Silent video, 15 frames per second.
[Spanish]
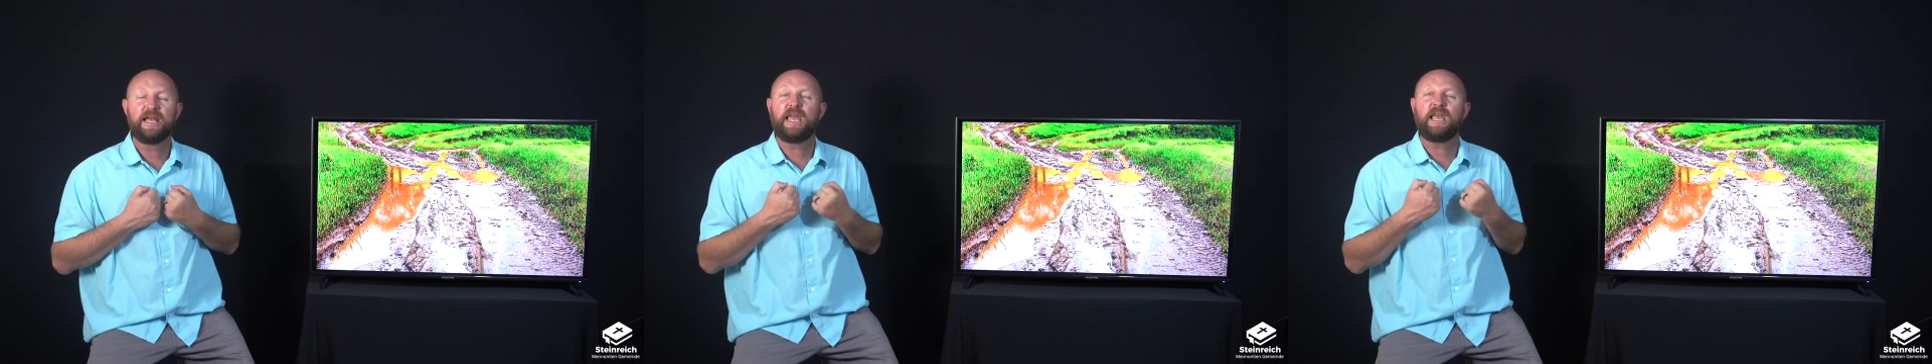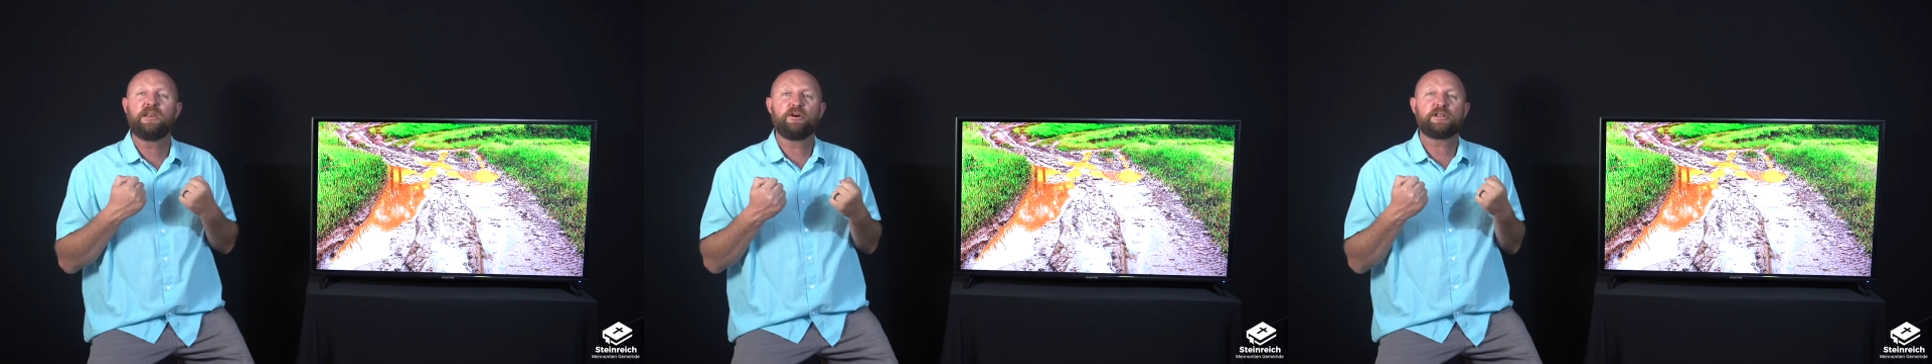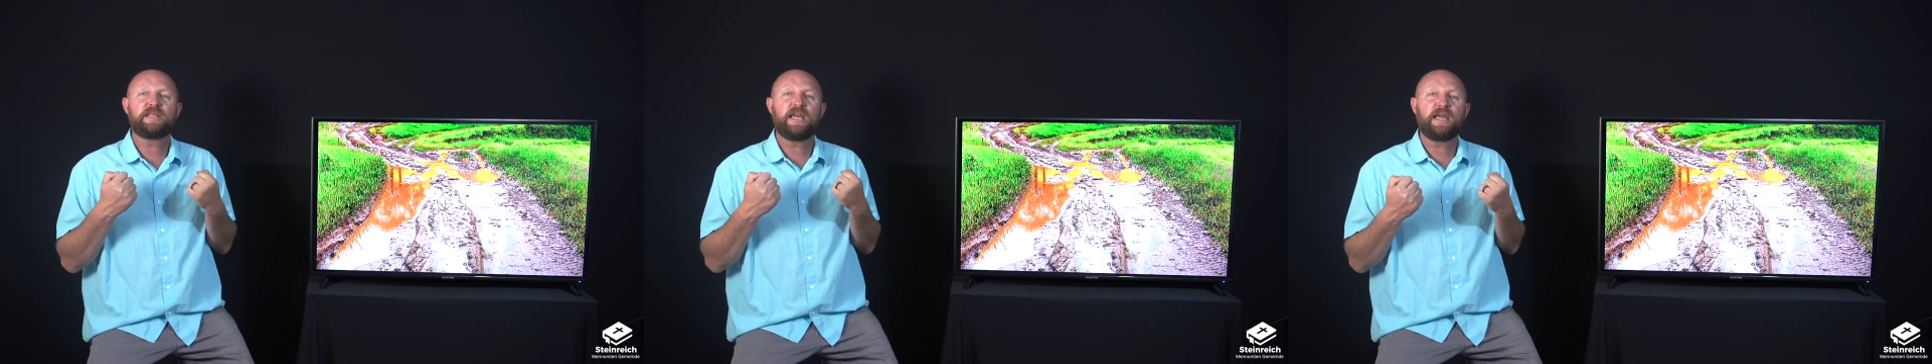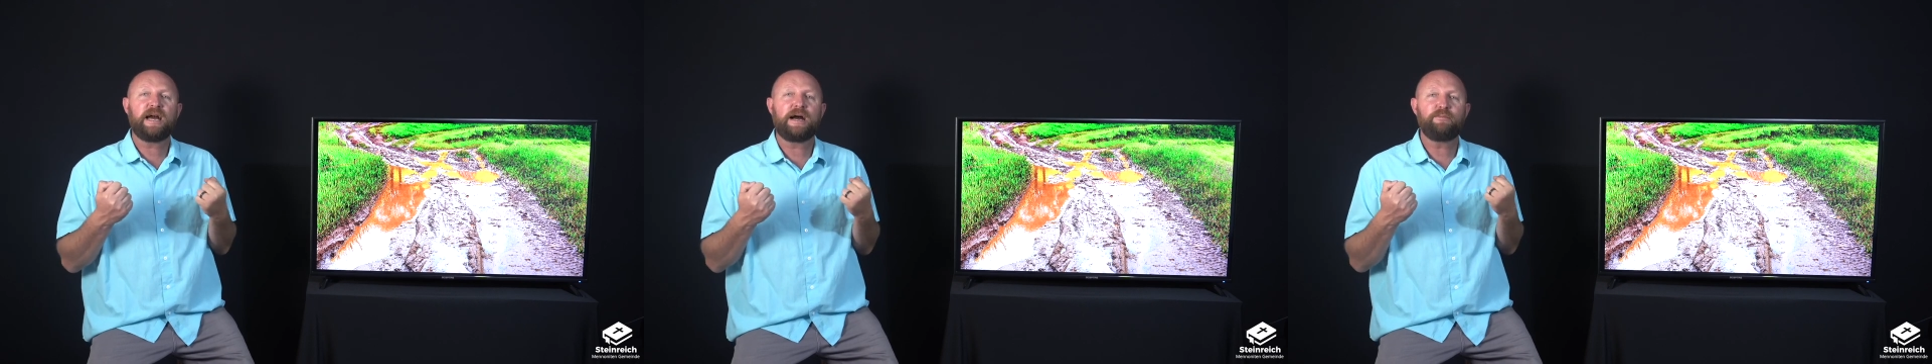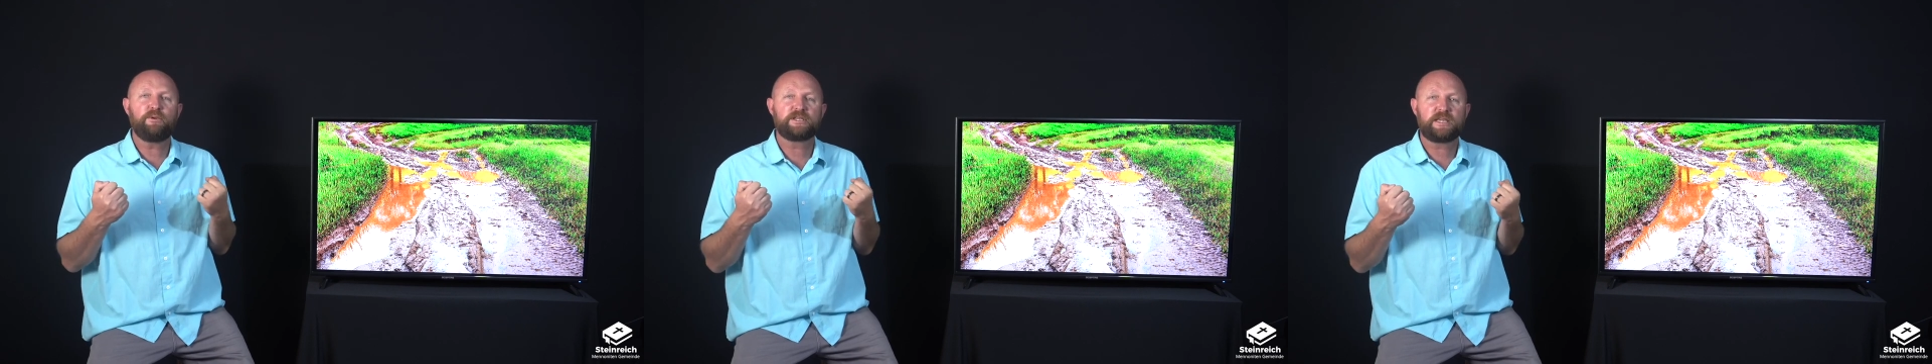y no
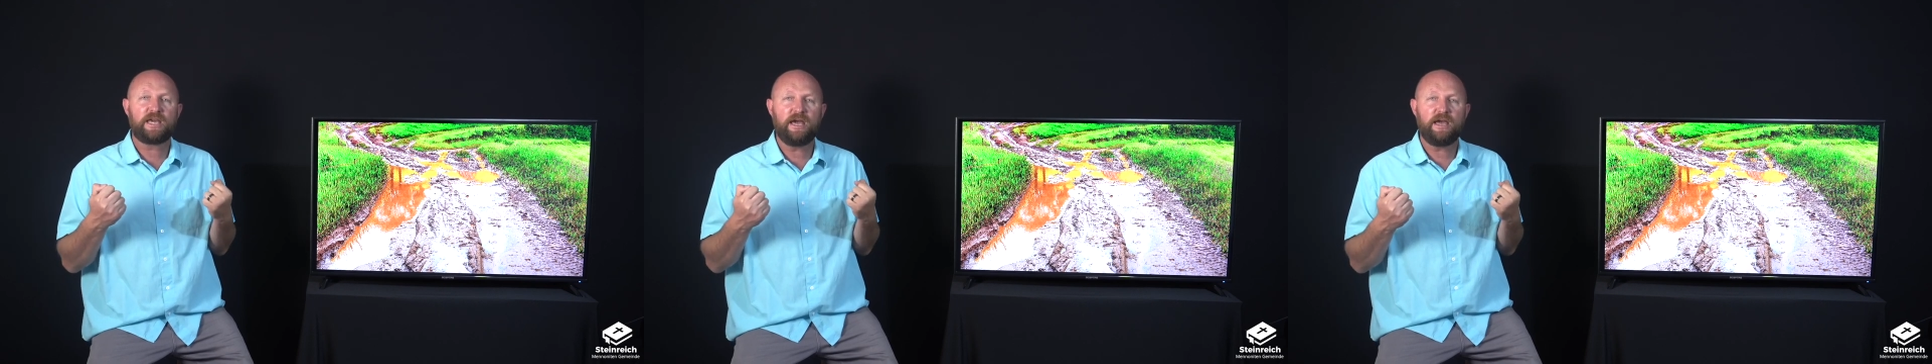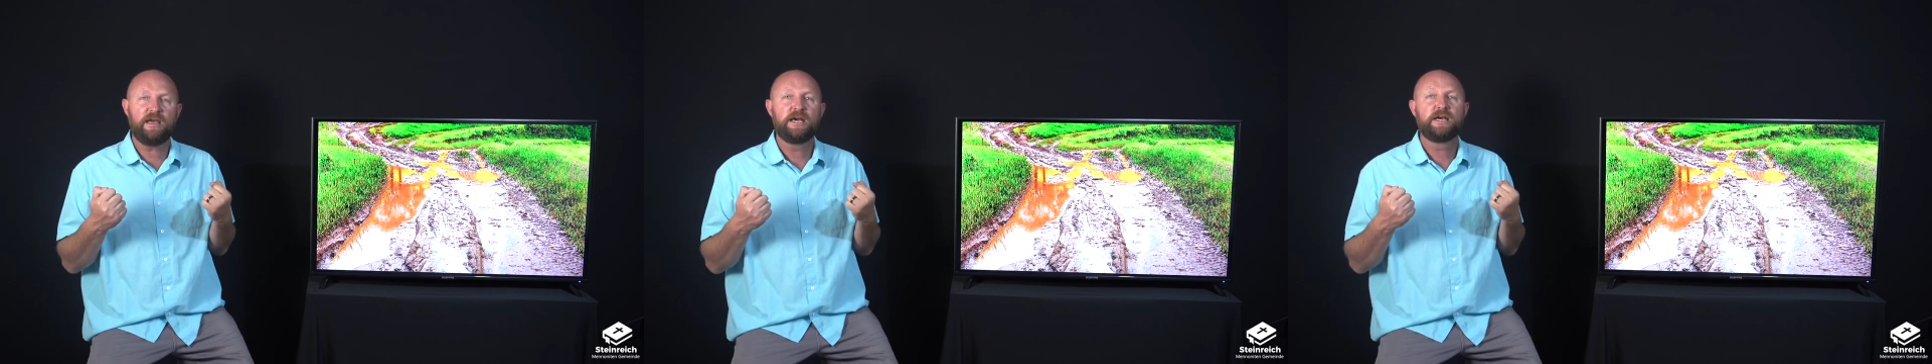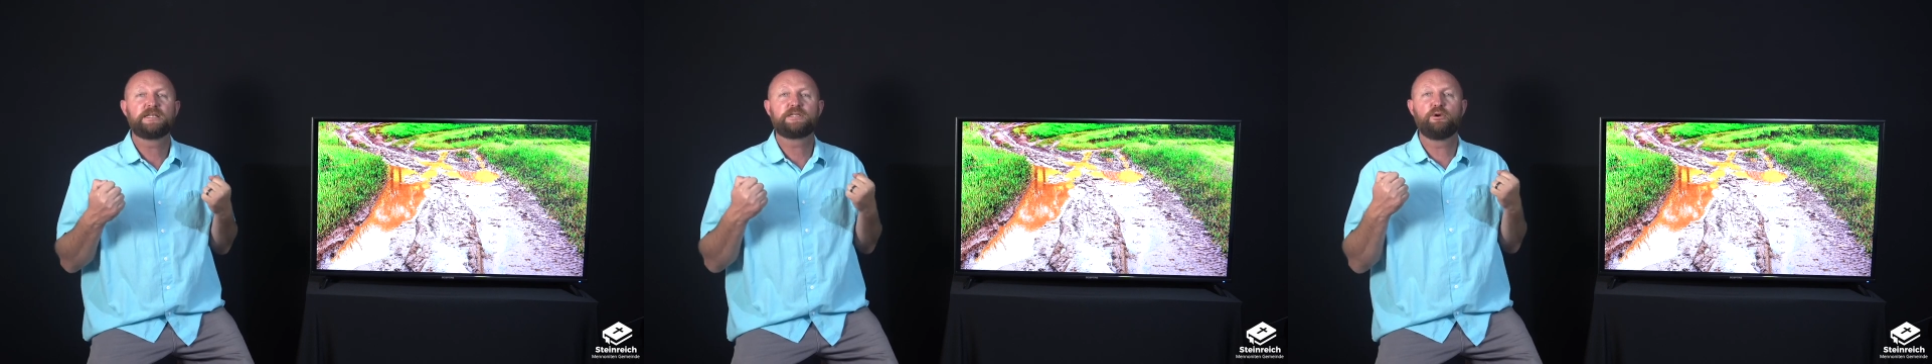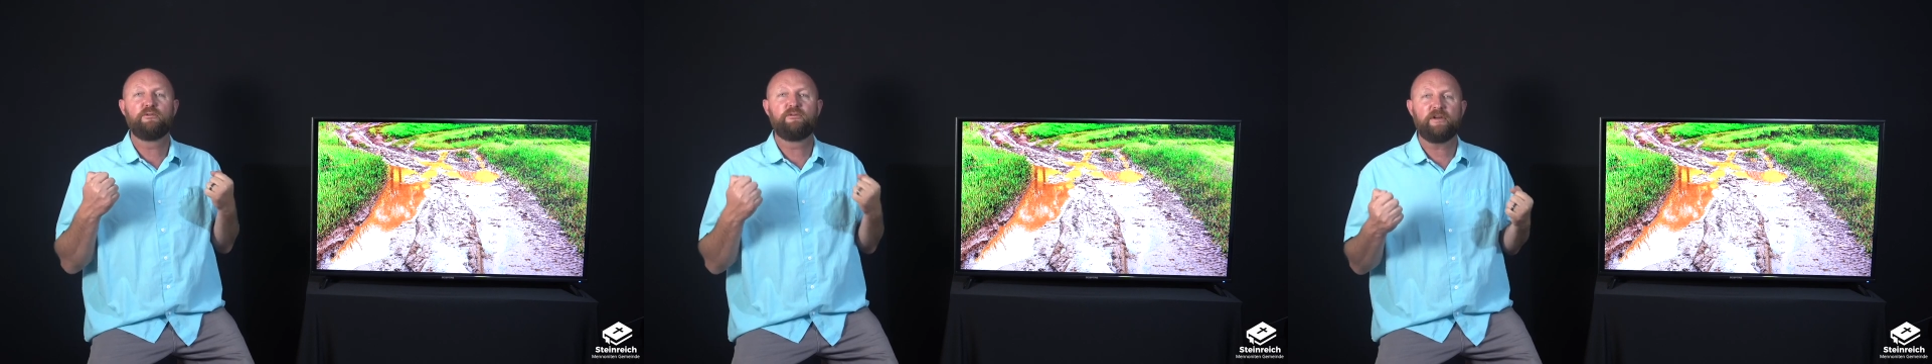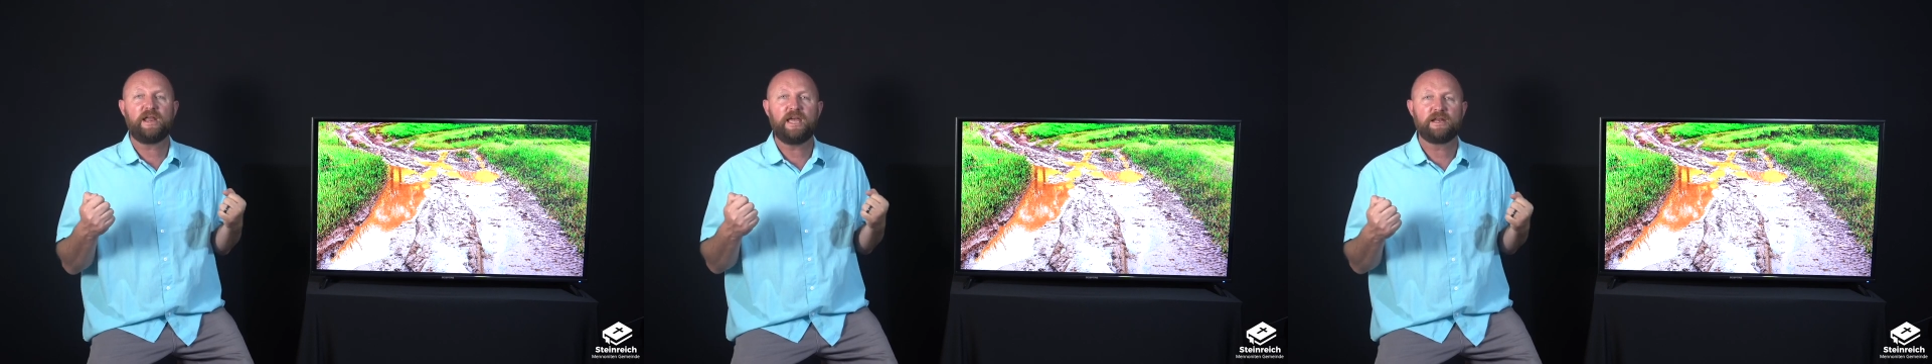tengamos que
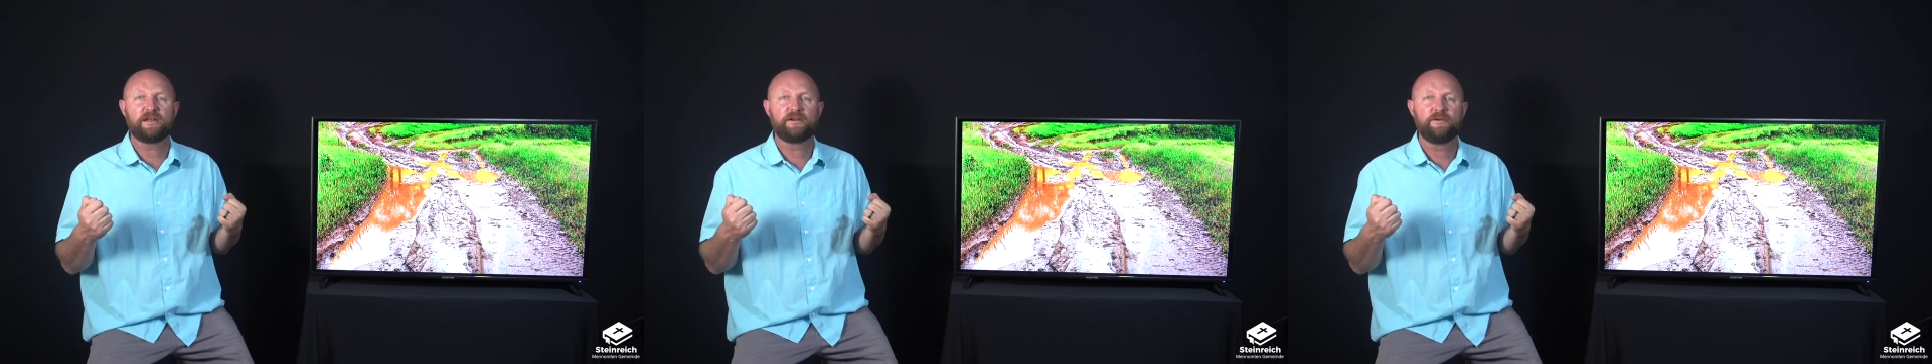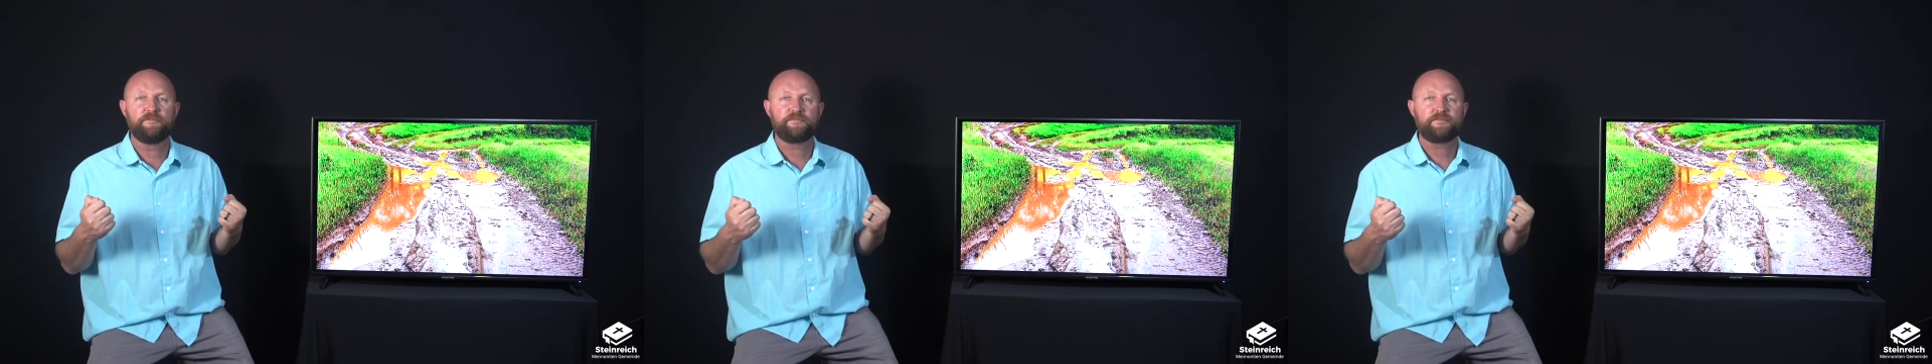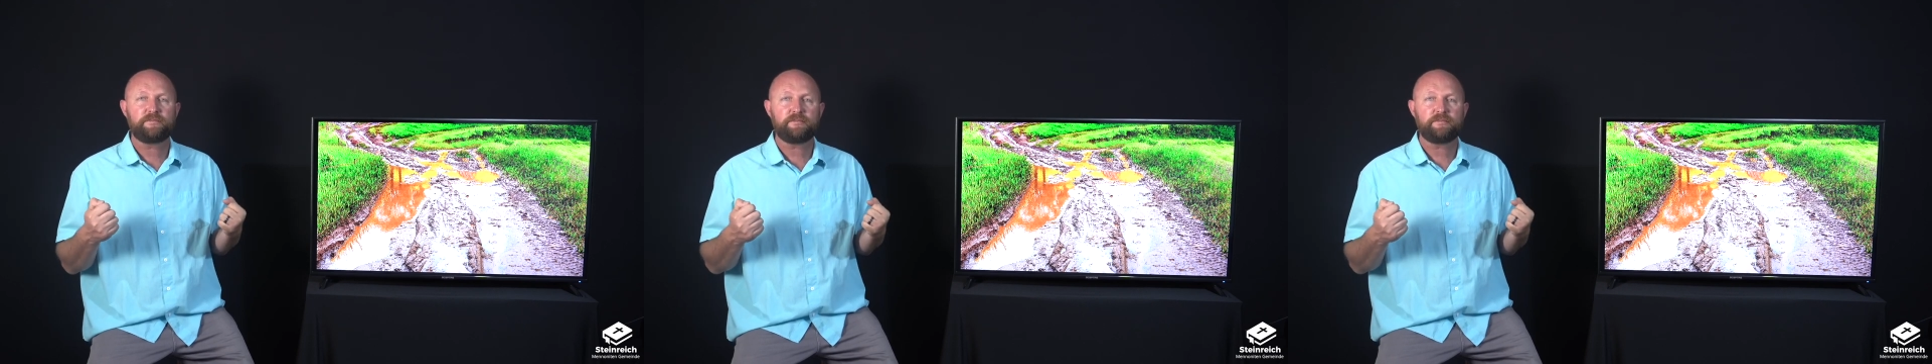sufrir